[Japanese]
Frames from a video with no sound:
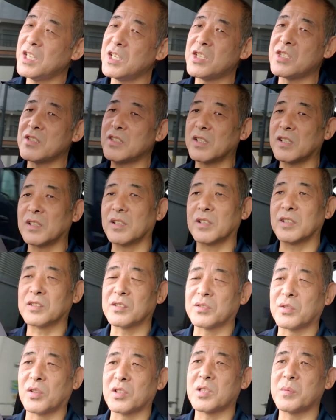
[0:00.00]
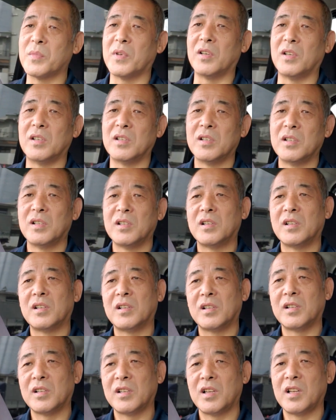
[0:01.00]
二十、それとも
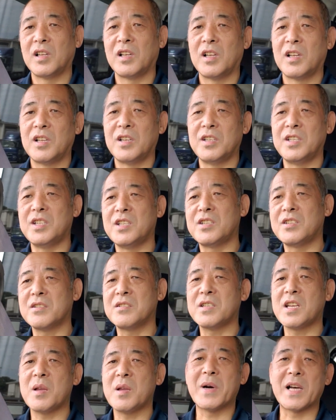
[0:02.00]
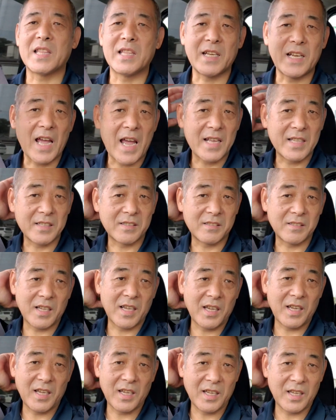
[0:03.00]
二十年までないです
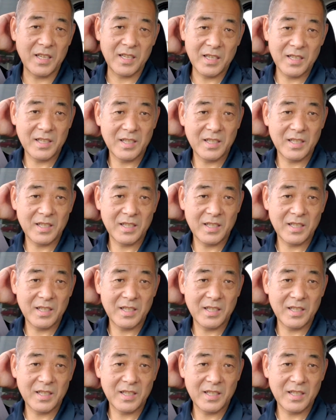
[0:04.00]
ね。